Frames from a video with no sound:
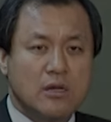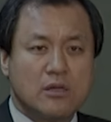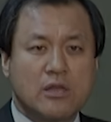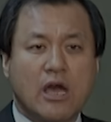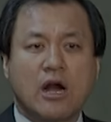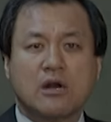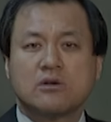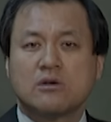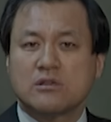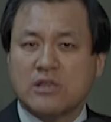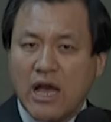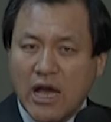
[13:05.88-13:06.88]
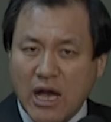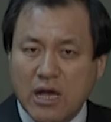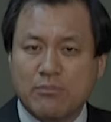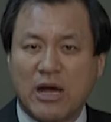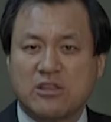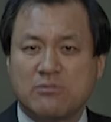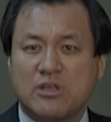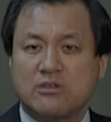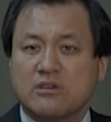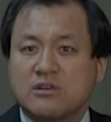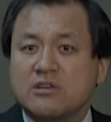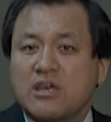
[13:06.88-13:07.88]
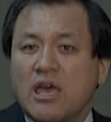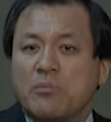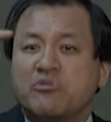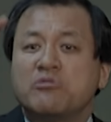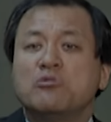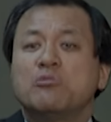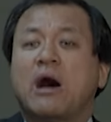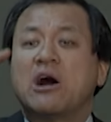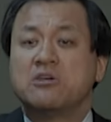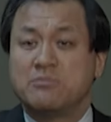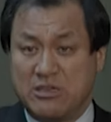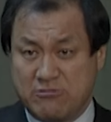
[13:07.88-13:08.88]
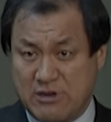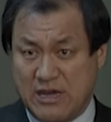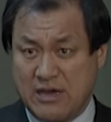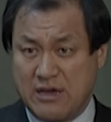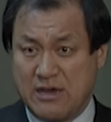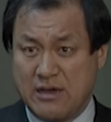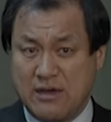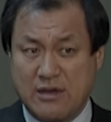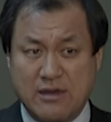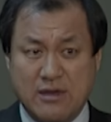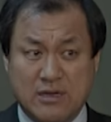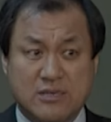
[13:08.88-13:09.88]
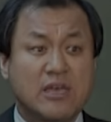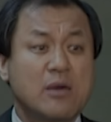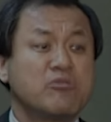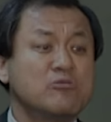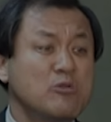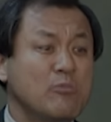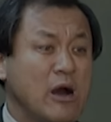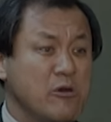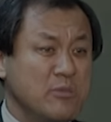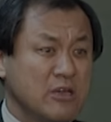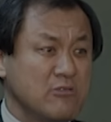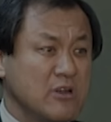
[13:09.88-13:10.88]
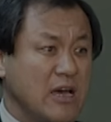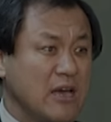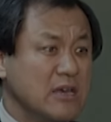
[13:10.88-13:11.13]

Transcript: 내가 그걸 다 받으면서 그게 부모 마음이구나. 그게 부모 마음이구나.